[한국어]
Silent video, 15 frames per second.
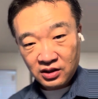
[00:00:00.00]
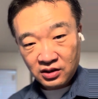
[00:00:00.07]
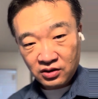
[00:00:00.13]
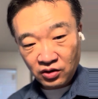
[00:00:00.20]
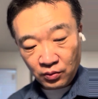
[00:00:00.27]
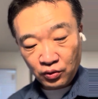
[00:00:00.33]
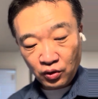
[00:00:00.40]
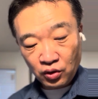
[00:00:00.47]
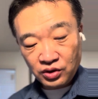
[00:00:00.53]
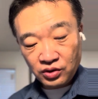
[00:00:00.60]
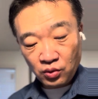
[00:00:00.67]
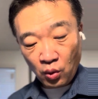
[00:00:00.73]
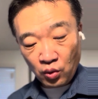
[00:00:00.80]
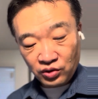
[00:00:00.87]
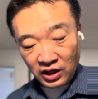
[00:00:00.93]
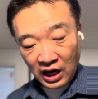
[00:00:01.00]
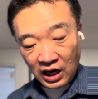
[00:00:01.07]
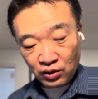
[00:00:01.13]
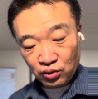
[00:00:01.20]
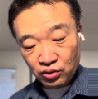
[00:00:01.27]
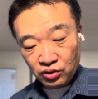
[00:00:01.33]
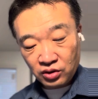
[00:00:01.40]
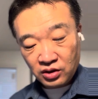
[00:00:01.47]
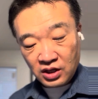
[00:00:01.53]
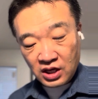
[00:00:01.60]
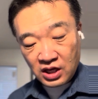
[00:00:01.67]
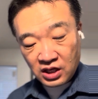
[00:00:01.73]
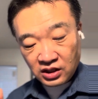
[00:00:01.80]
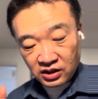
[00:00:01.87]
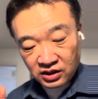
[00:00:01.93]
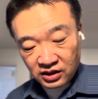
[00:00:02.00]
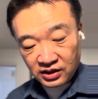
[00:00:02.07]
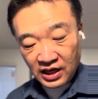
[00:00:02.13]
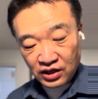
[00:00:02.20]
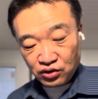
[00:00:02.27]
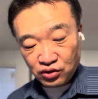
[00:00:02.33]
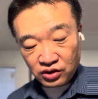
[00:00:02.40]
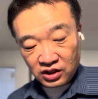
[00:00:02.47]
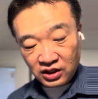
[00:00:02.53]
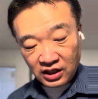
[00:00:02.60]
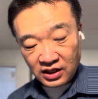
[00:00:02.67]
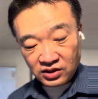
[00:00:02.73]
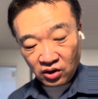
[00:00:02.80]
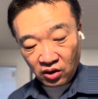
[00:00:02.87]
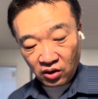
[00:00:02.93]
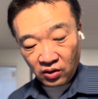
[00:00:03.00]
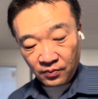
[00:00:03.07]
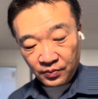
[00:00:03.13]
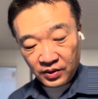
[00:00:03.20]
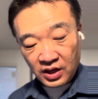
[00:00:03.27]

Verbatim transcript: 그러므로 오늘 하루 그 예수님께서